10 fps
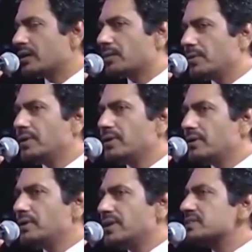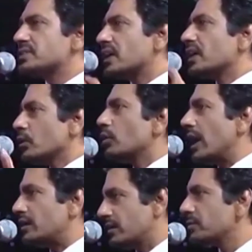कि कभी ये इस तरह के लोग
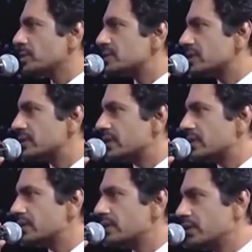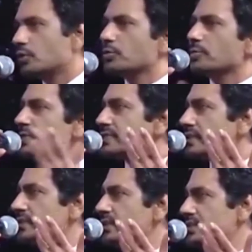एक्टर भी बन सकते हैं हीरो भी बन
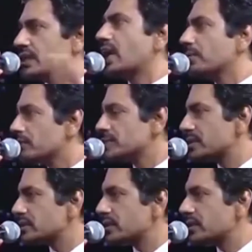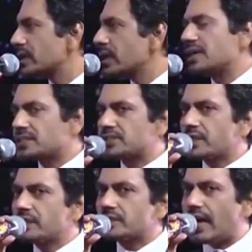सकते हैं स्टार भी बन सकते हैं ऐसा
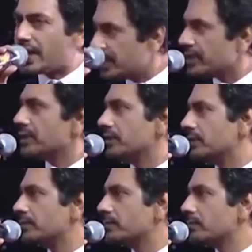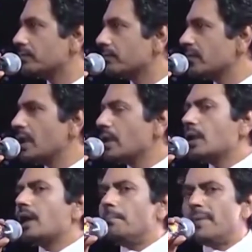चलन था ही नहीं
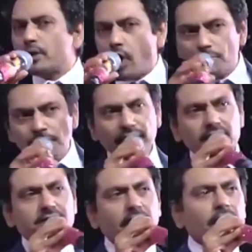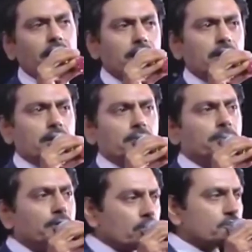मैं कॉन्फिडेंट था
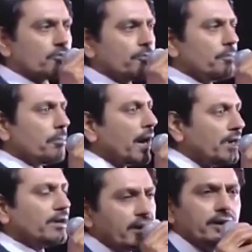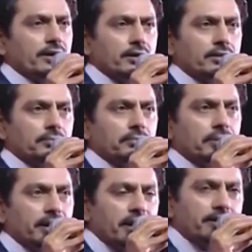बिकॉज ऑफ माई ट्रेनिंग
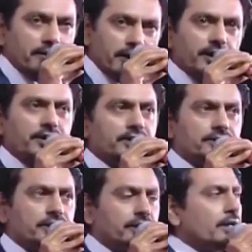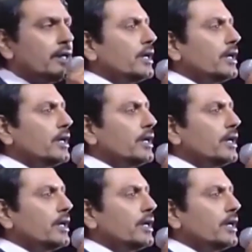मैंने ट्रेनिंग ली थी